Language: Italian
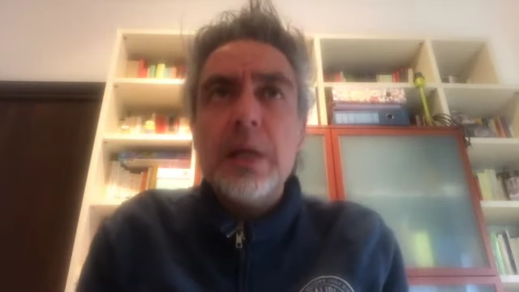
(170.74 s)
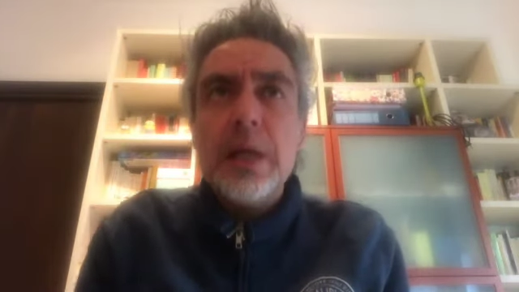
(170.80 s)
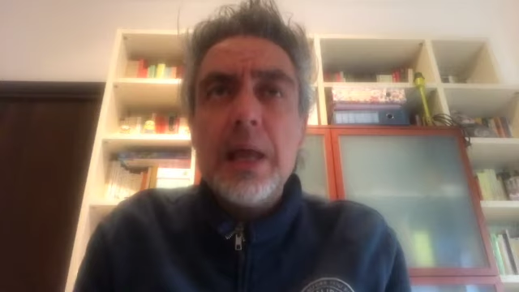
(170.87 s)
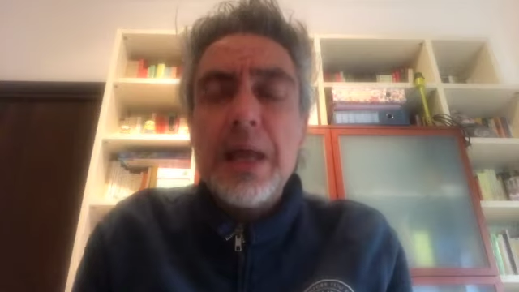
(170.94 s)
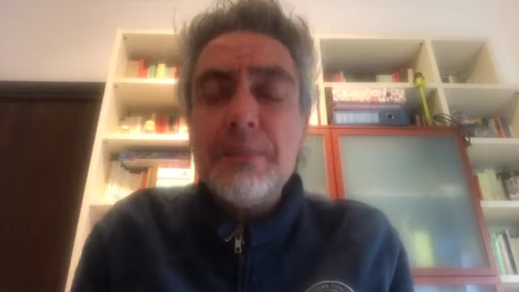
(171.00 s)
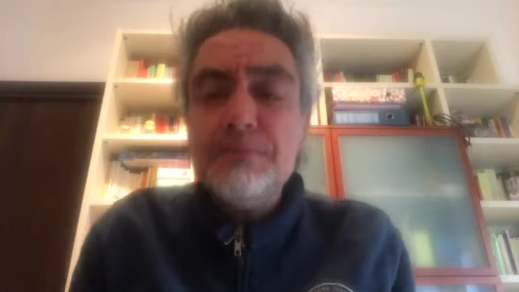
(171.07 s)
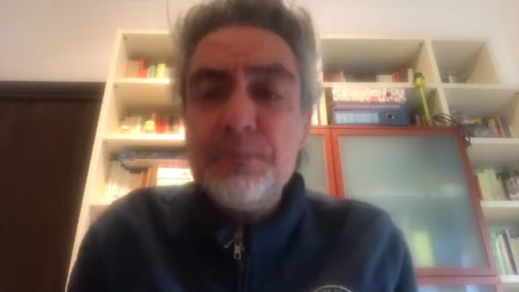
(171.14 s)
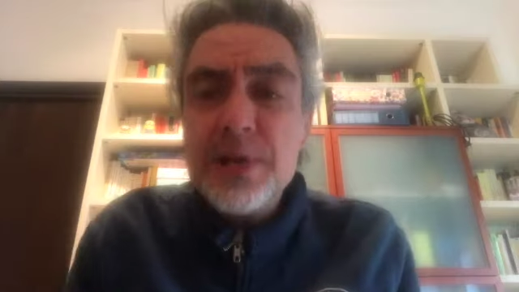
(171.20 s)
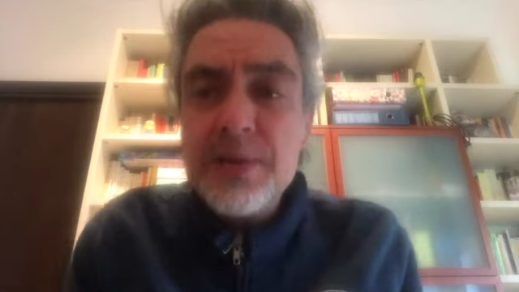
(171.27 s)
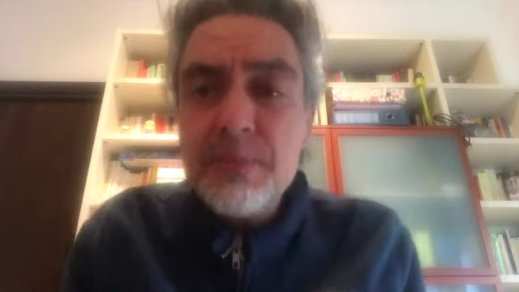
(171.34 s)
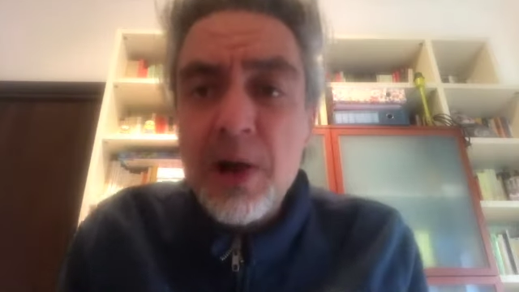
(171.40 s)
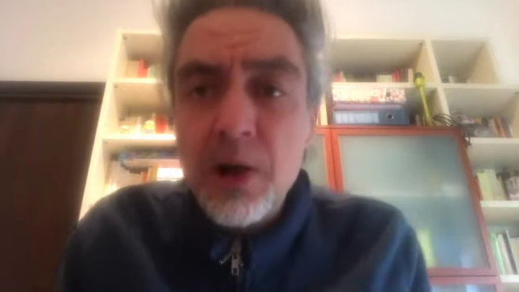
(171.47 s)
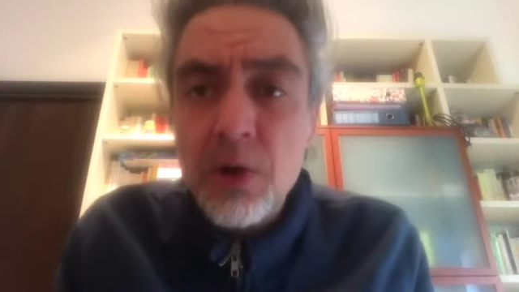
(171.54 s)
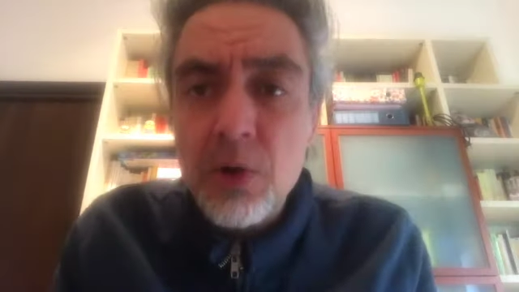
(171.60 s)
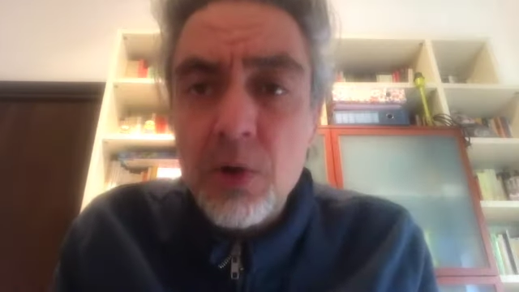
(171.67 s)
E prima
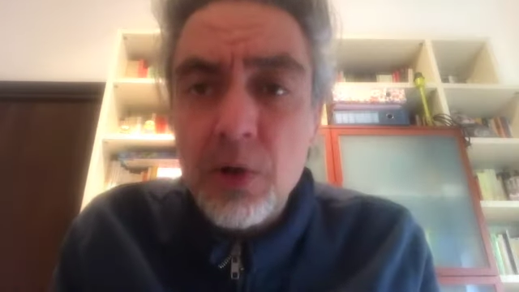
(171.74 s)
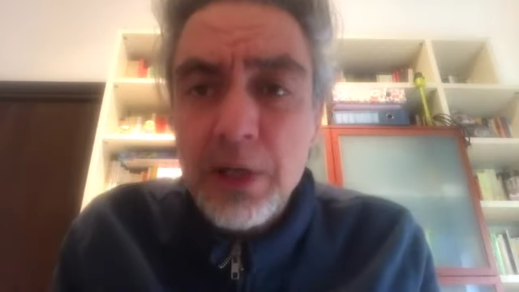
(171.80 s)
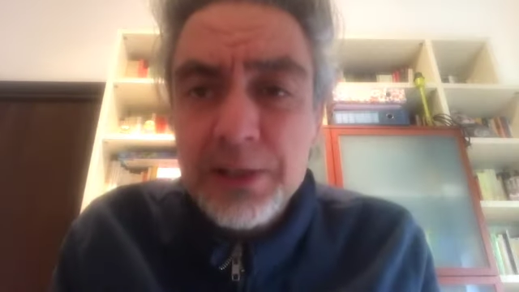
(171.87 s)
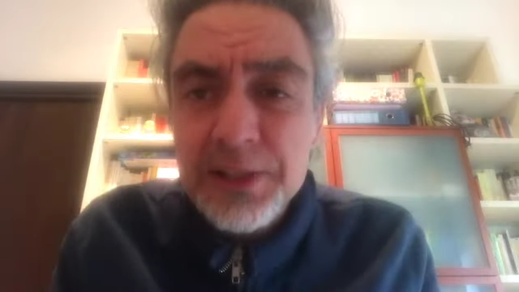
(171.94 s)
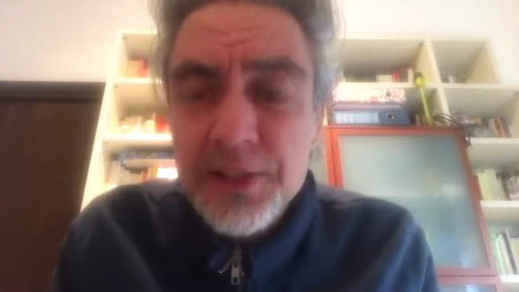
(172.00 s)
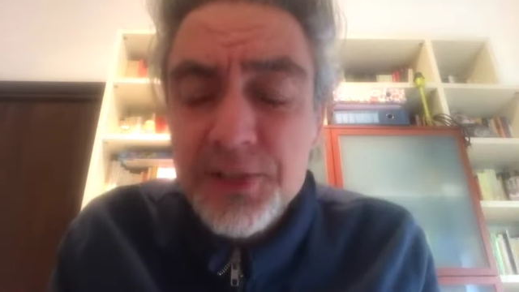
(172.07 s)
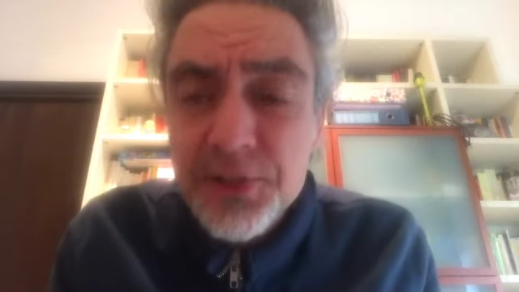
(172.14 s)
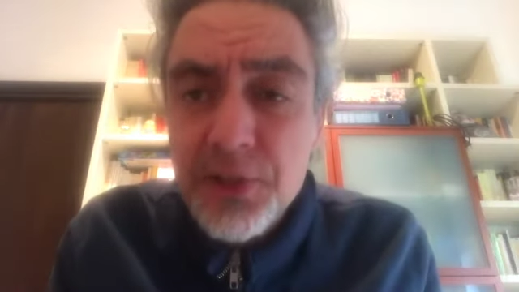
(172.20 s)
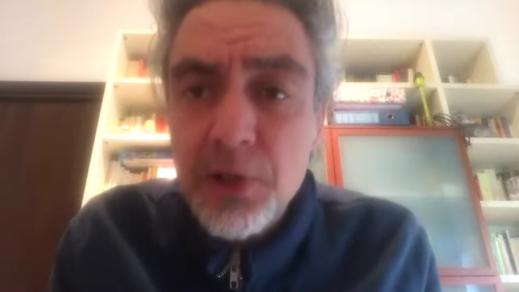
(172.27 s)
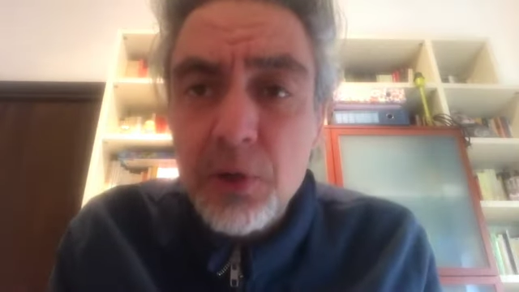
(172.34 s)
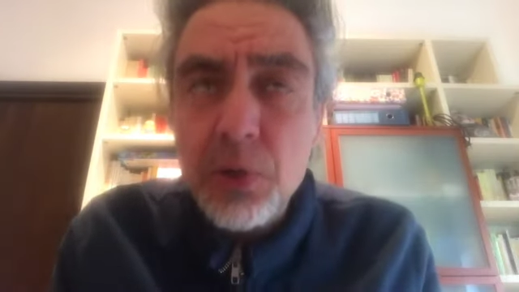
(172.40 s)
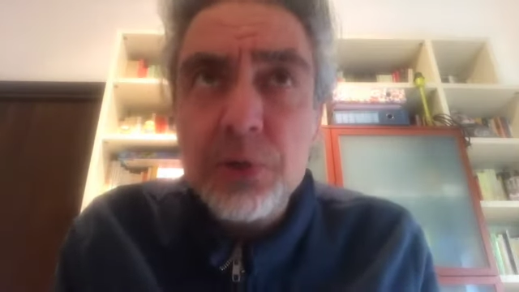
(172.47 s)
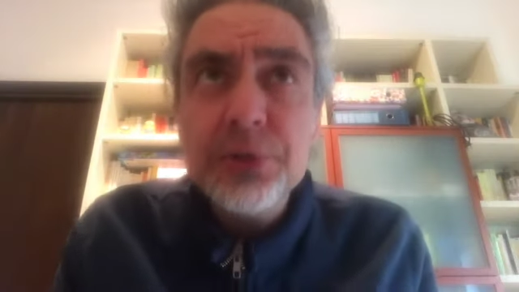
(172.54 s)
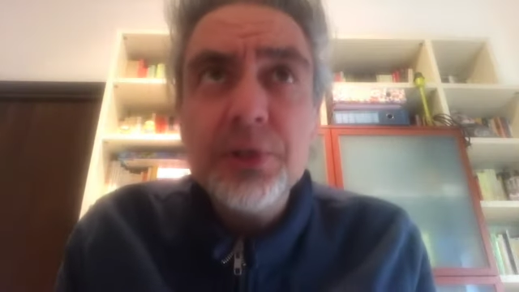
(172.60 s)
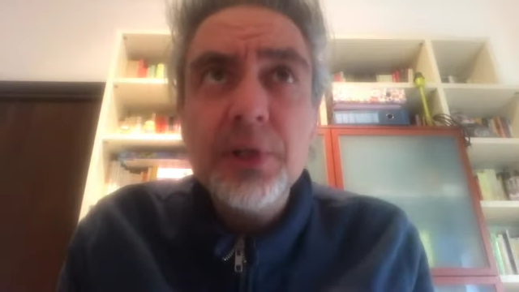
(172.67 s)
ancora
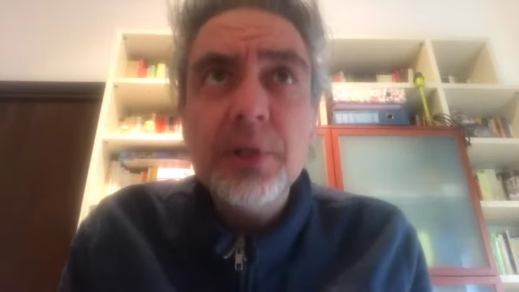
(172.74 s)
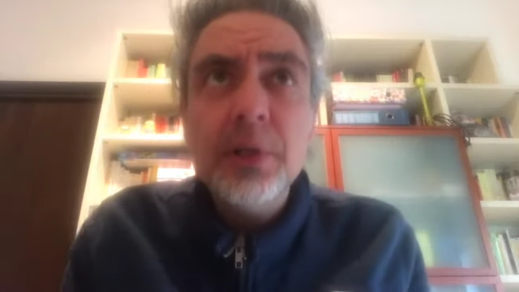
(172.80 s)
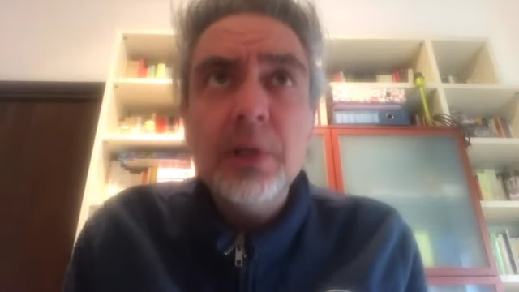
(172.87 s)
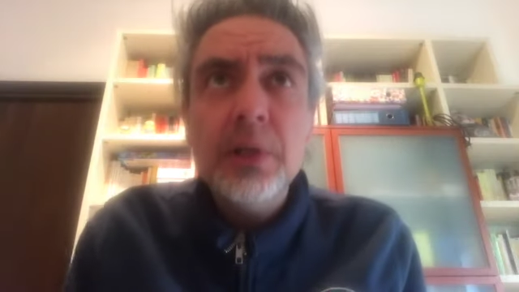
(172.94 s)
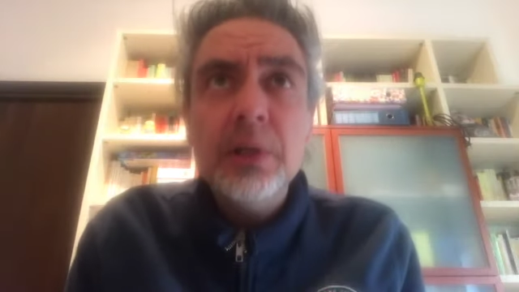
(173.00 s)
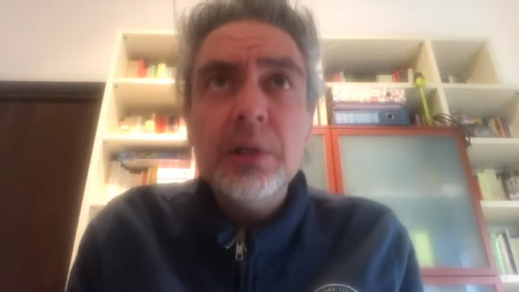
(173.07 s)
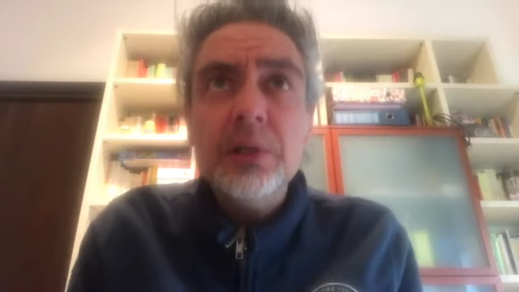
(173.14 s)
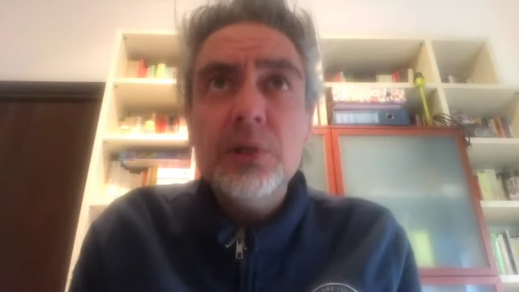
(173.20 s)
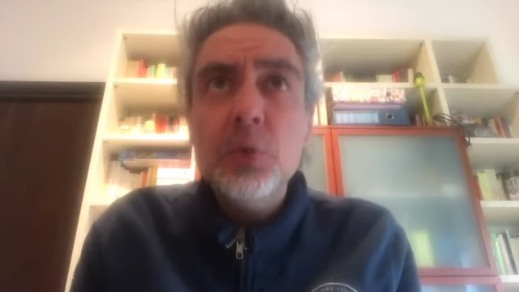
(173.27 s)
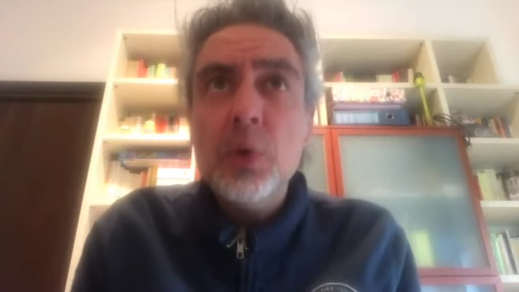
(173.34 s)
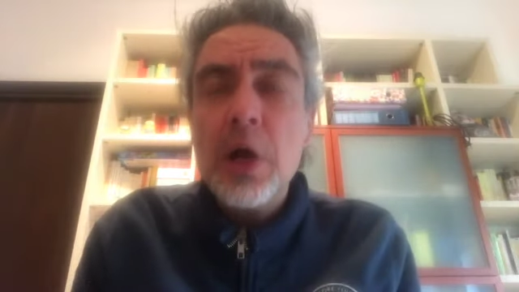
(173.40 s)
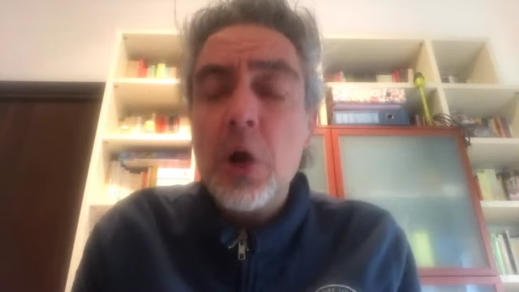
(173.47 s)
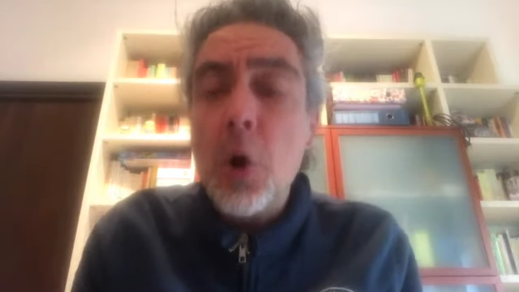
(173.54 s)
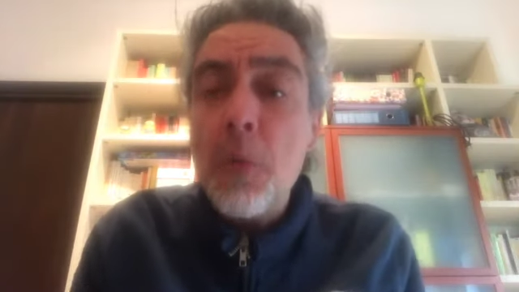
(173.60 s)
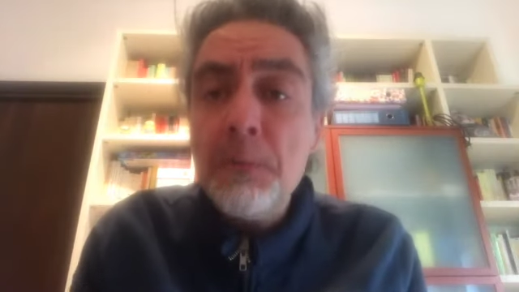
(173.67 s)
desiderosi di
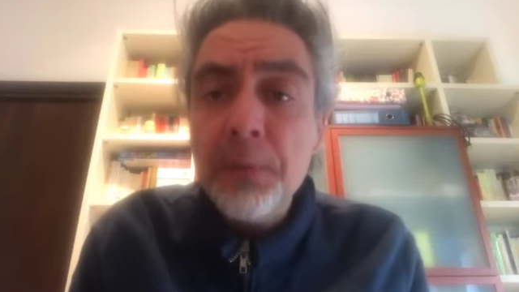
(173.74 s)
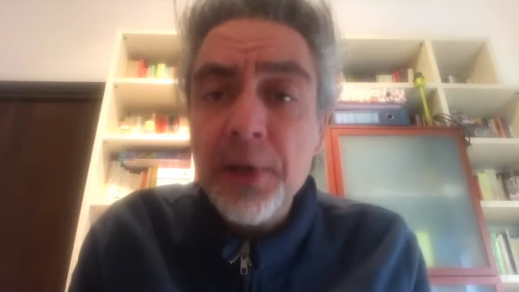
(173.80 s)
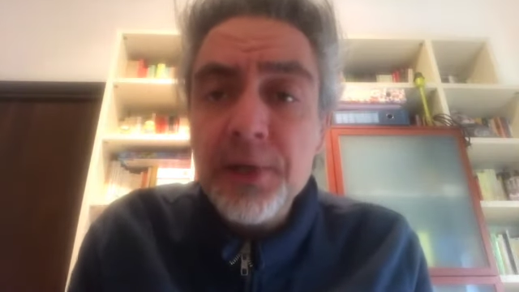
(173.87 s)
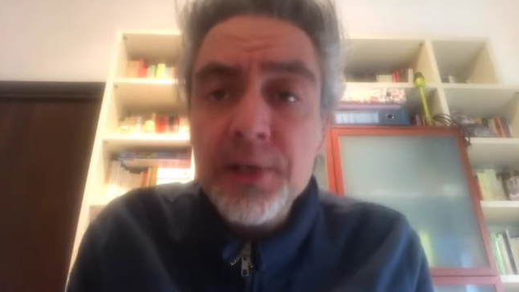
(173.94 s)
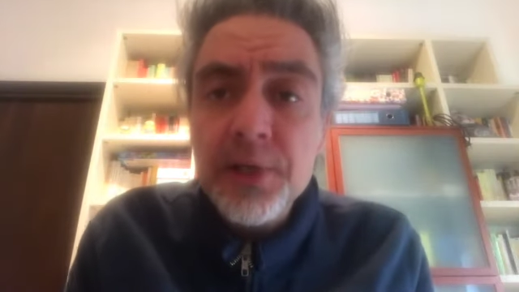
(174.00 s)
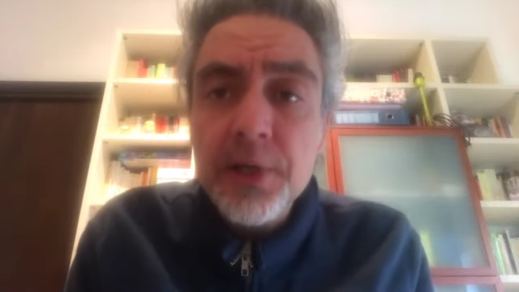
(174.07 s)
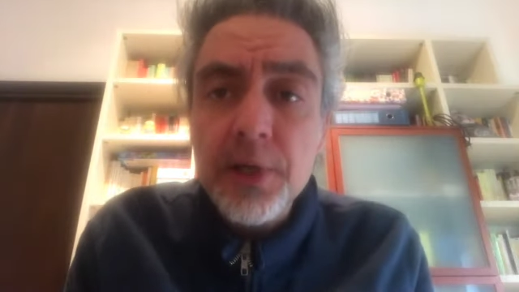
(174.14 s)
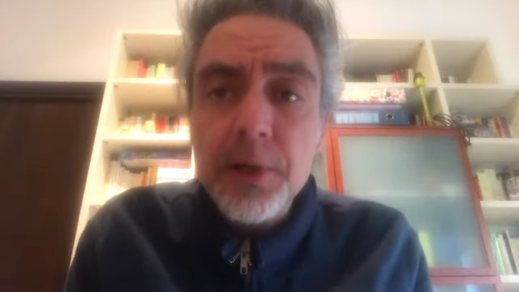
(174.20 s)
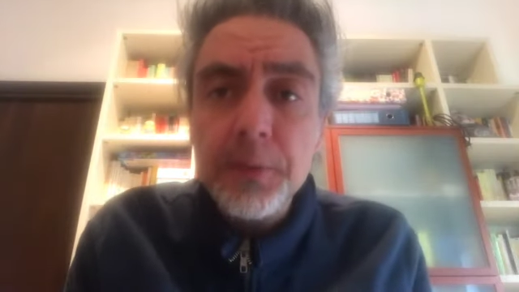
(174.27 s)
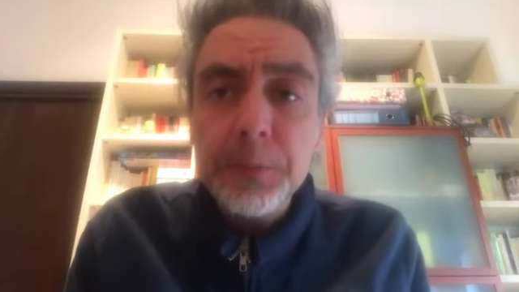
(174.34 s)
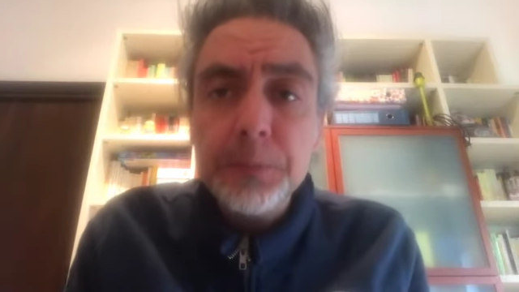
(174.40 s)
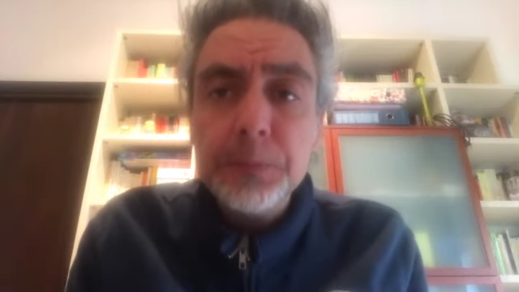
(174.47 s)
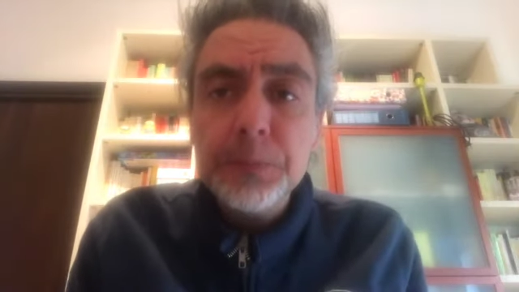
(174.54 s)
una compagnia